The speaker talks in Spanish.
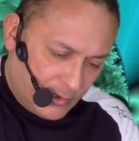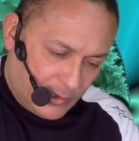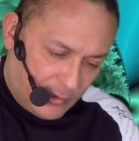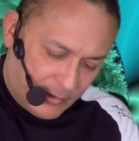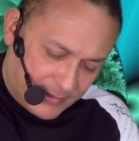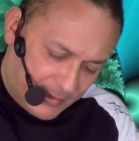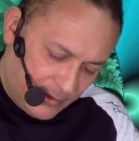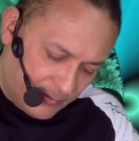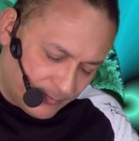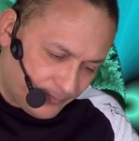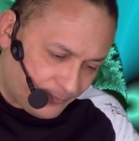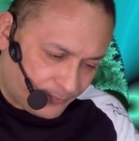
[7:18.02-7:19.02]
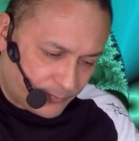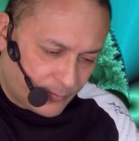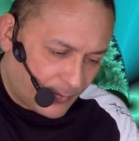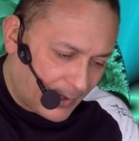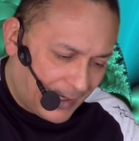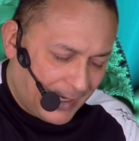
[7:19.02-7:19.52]
Ahora sí,
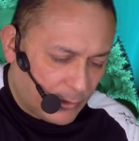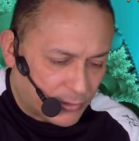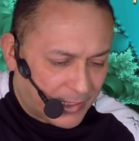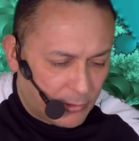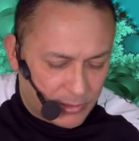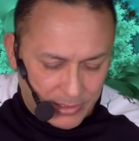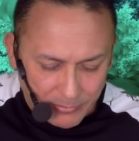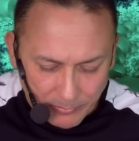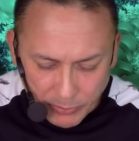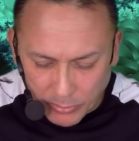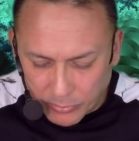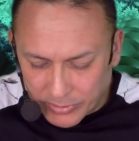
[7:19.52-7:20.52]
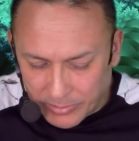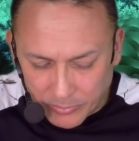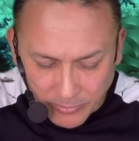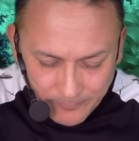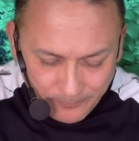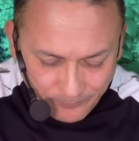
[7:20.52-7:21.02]
agotado el tema
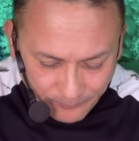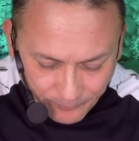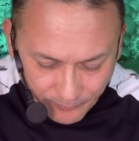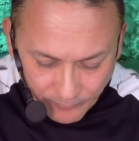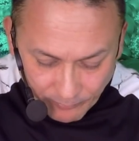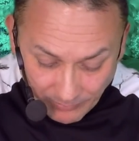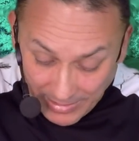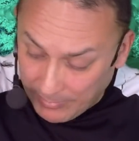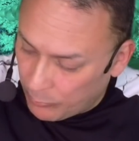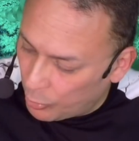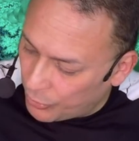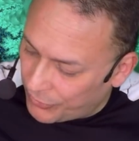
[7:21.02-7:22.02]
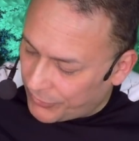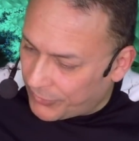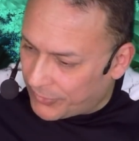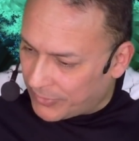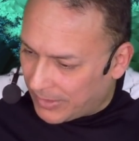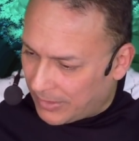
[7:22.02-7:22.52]
productivo,
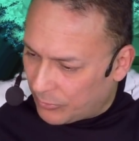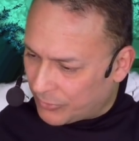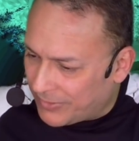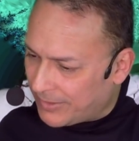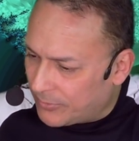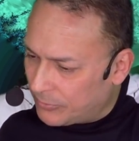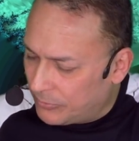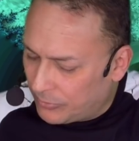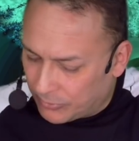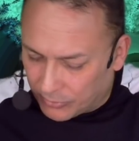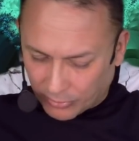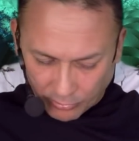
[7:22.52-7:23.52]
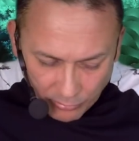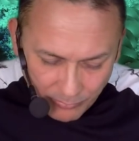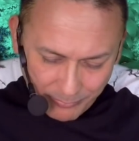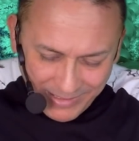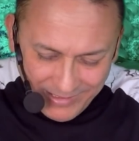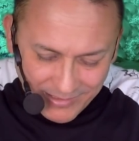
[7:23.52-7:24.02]
vamos a los asuntos
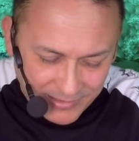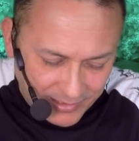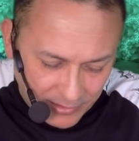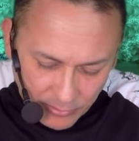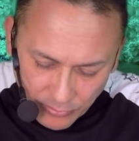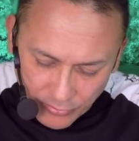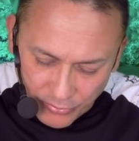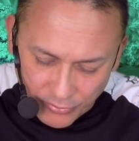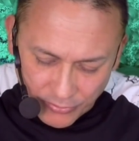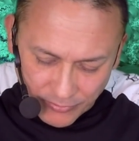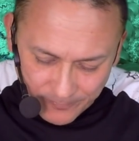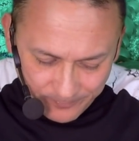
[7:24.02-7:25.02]
románticos.